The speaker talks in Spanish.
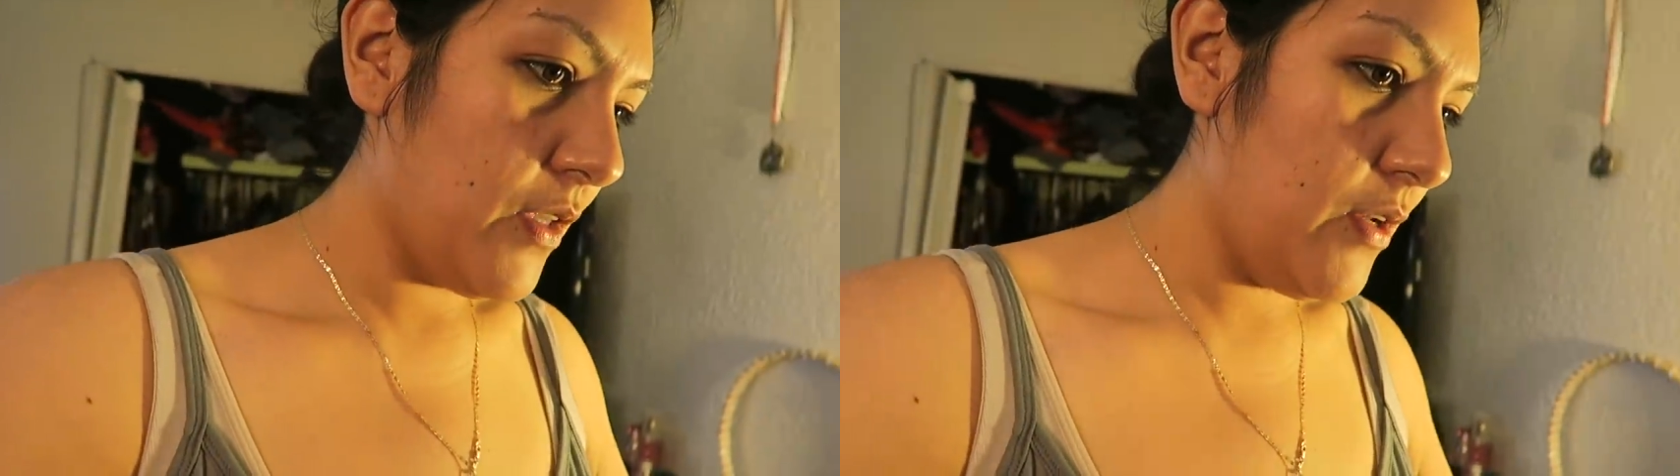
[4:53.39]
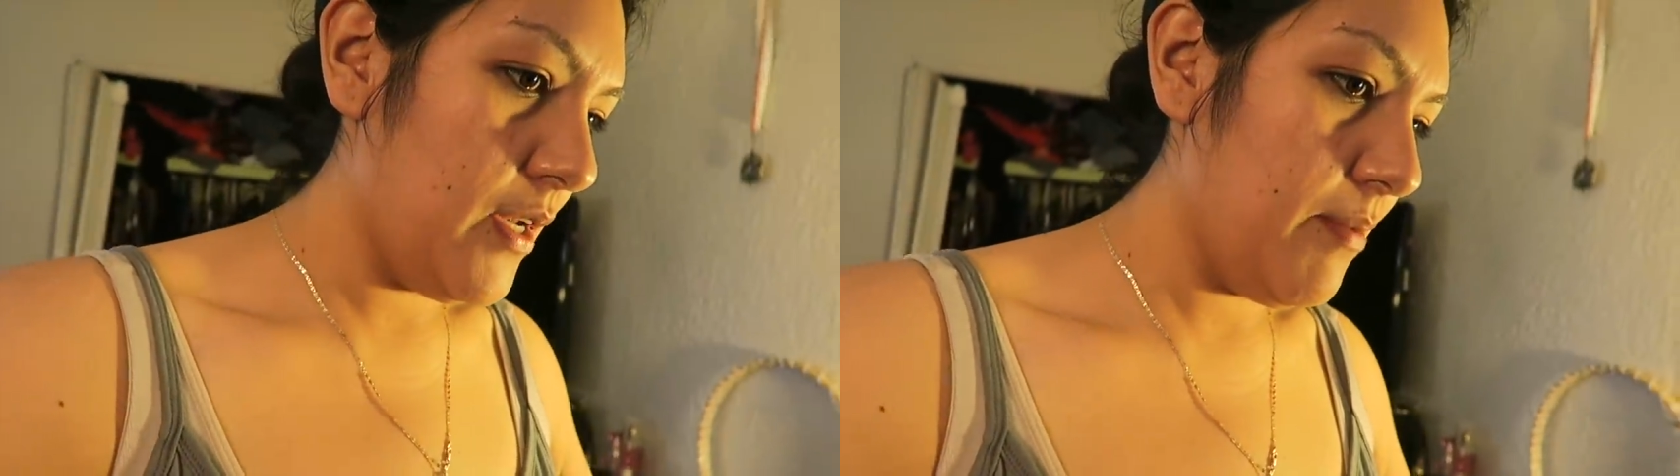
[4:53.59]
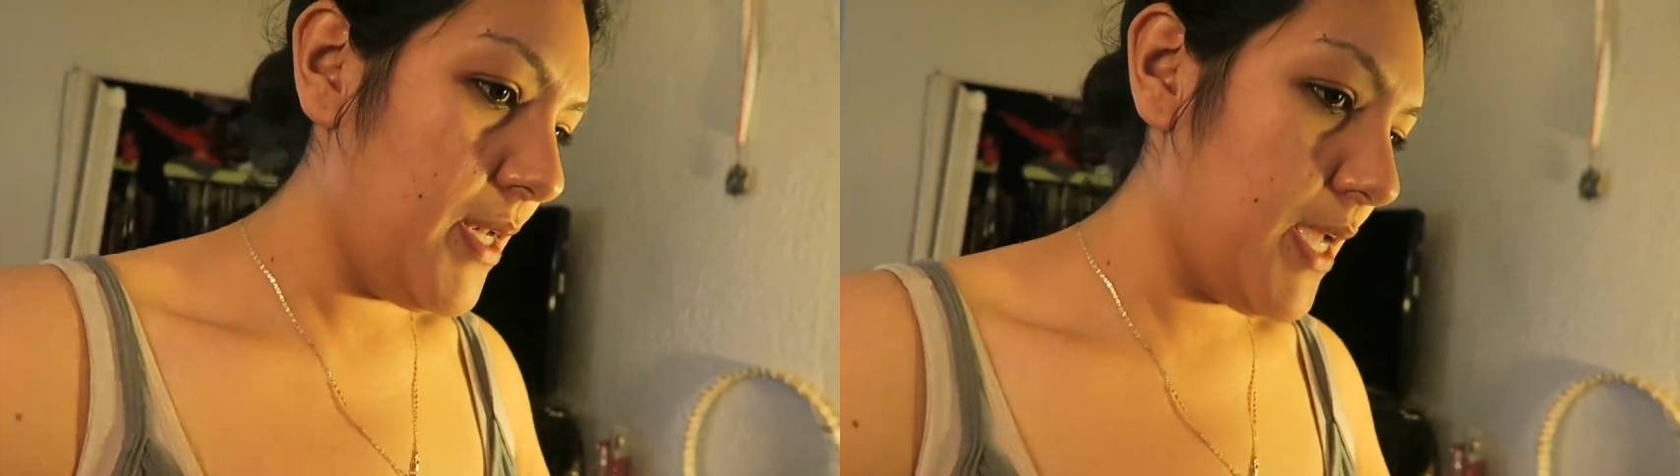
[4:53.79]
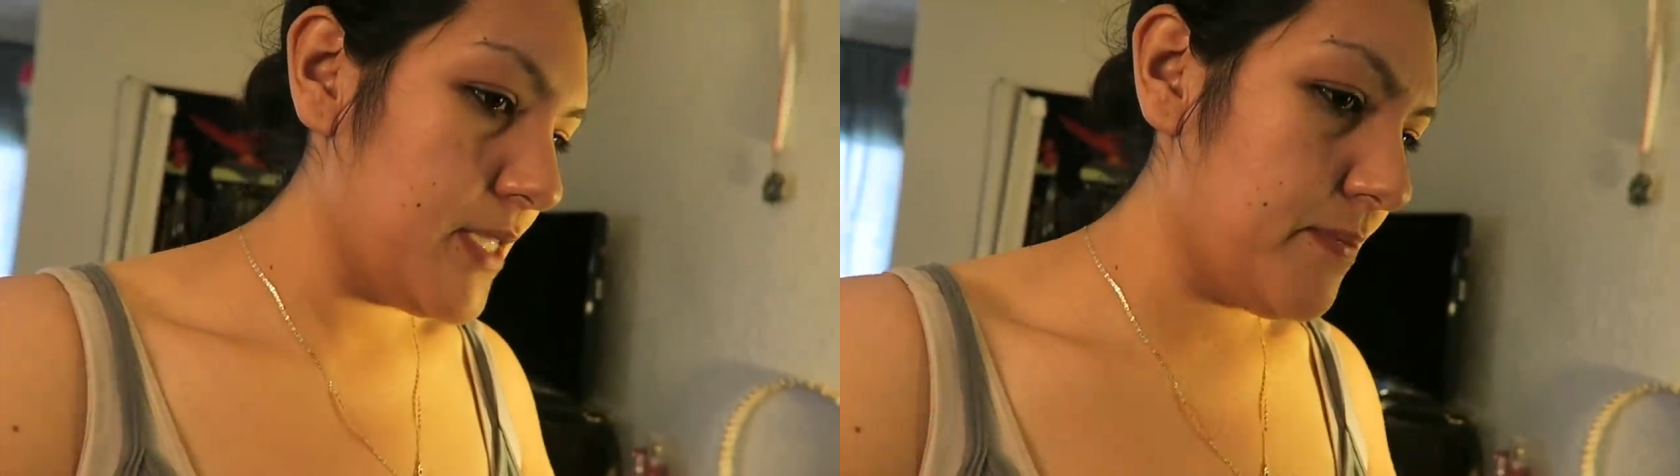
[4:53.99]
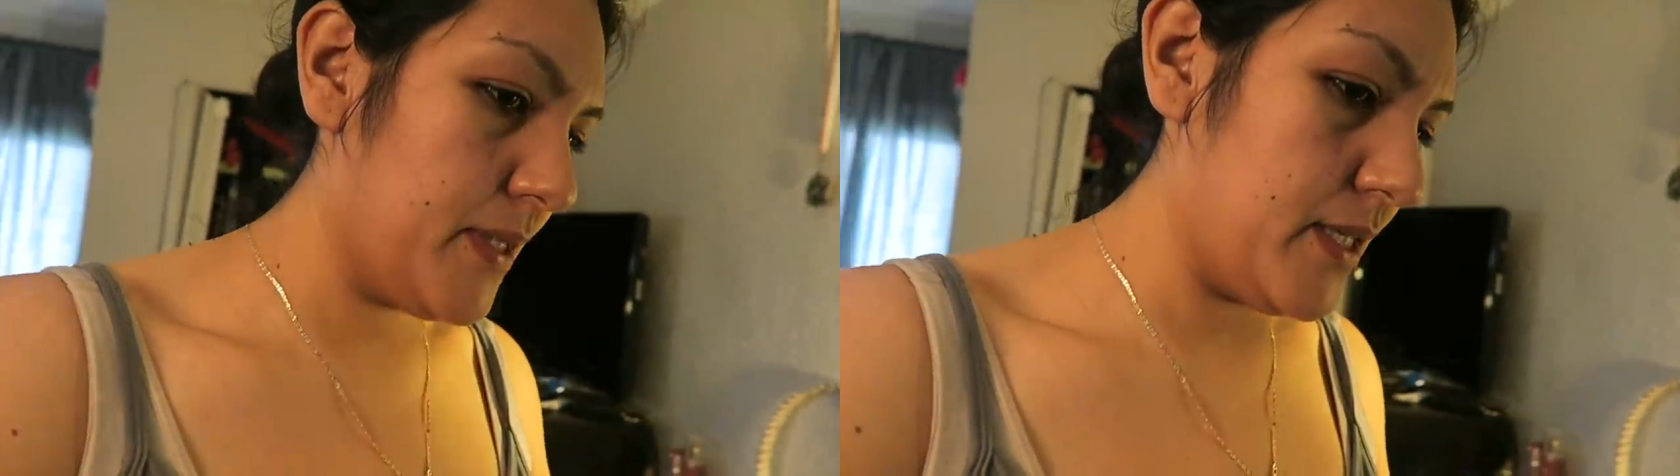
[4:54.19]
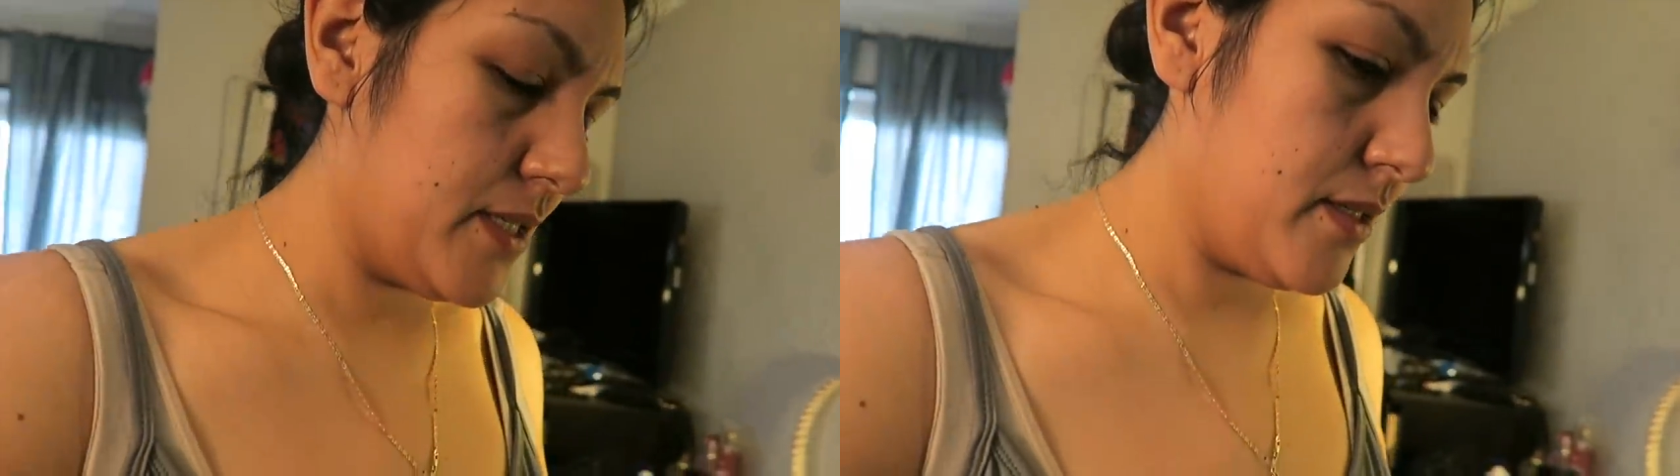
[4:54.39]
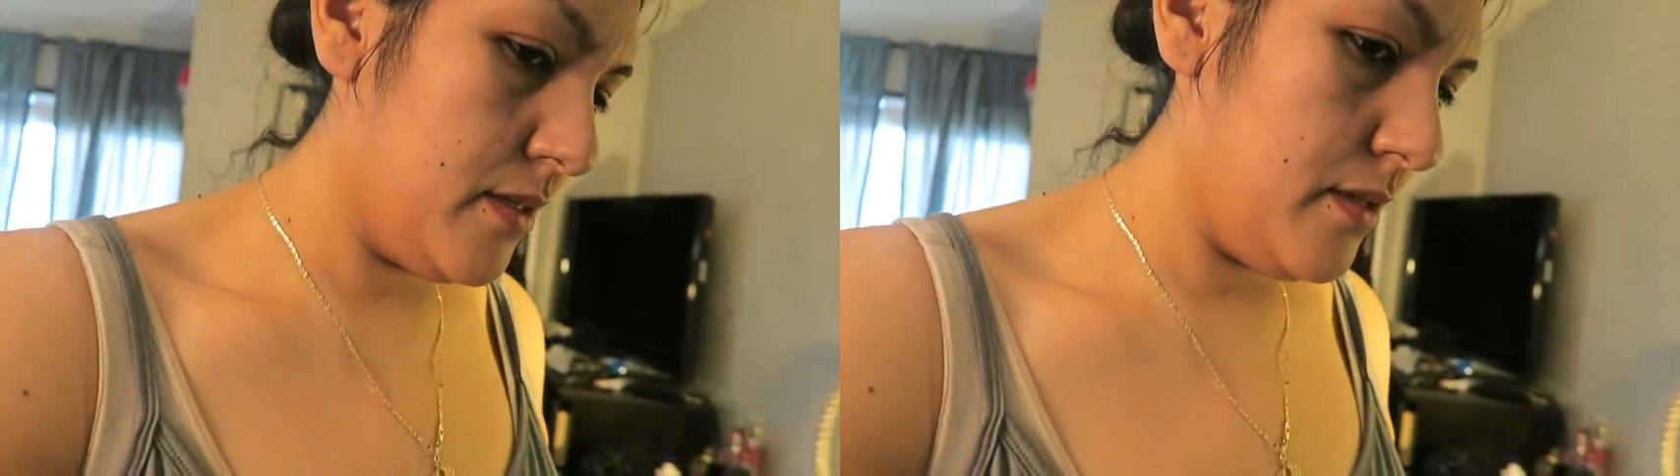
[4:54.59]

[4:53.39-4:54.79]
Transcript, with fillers: you need to be nice, please.